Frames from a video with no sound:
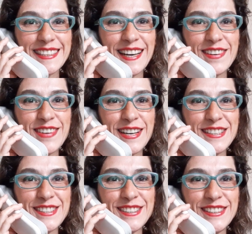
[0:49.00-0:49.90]
How are
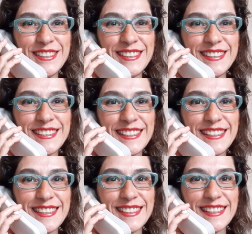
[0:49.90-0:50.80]
you?
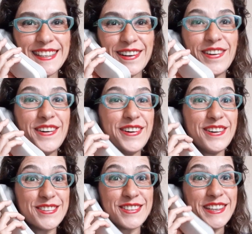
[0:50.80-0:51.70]

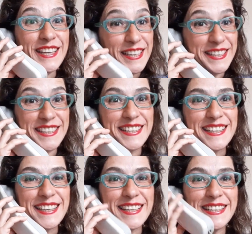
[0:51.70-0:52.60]
Oh,
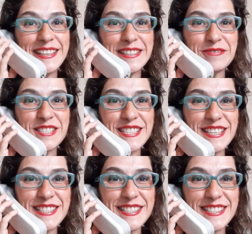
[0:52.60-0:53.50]
iyiyim siz
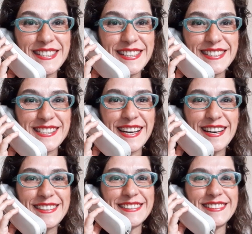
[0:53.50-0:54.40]
nasılsınız?
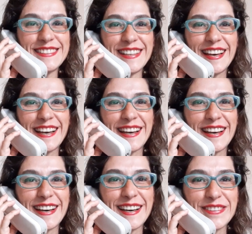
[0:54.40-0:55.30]
Sağ olun.
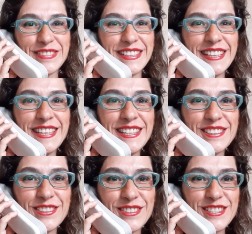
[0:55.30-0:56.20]
Ha,
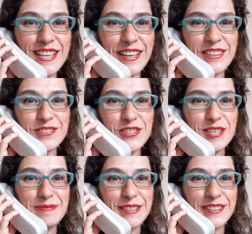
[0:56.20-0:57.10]
Türkçe
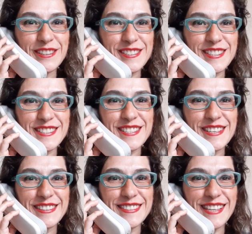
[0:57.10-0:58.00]
konuşabiliyorsunuz.
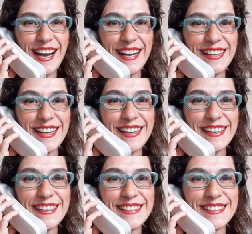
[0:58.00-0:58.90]
Çok güzel.
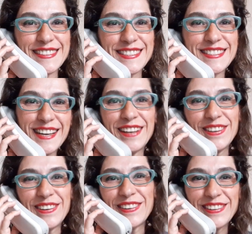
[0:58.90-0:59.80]

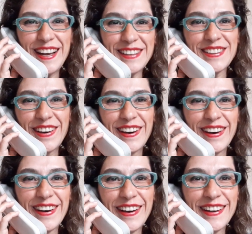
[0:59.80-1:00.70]
Cristiano
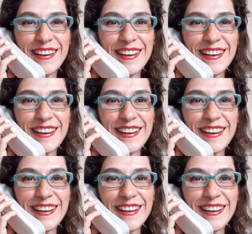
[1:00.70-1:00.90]
Ronaldo.